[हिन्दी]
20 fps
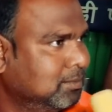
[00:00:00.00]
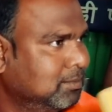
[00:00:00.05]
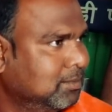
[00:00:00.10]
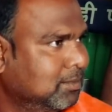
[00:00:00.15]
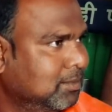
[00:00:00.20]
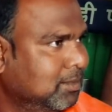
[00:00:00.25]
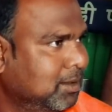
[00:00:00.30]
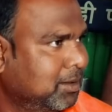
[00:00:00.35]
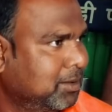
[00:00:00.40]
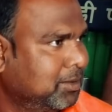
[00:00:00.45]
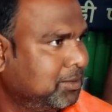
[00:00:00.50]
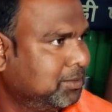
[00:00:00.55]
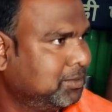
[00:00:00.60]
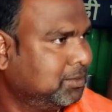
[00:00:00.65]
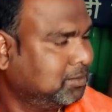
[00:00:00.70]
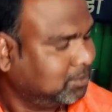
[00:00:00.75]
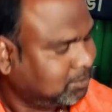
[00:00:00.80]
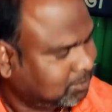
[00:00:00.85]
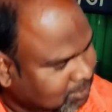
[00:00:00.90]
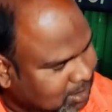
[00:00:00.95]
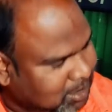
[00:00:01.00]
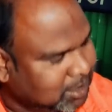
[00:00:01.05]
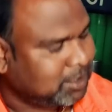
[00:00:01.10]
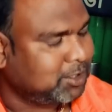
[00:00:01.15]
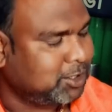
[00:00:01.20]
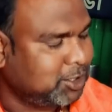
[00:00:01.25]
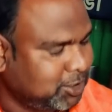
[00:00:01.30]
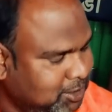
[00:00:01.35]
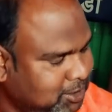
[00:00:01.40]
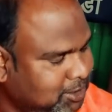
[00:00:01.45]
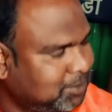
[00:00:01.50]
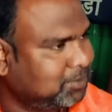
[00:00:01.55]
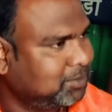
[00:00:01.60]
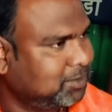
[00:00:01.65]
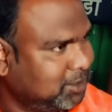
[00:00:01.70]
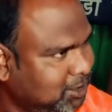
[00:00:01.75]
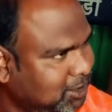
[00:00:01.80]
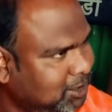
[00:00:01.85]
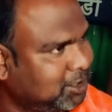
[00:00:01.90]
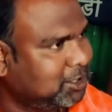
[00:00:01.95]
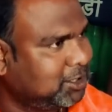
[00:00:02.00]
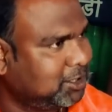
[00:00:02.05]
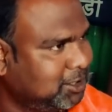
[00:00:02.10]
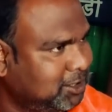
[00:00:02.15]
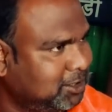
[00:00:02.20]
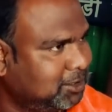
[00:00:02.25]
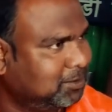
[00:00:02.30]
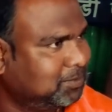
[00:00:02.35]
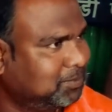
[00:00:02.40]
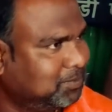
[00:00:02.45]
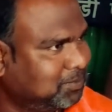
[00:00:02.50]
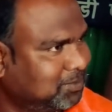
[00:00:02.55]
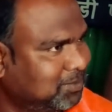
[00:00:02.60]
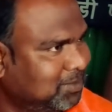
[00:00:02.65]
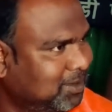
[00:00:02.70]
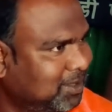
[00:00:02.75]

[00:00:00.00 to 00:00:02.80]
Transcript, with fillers: गोपालगंज से आप आए हैं मटन खाने के लिए जी जी जी क्या शुभ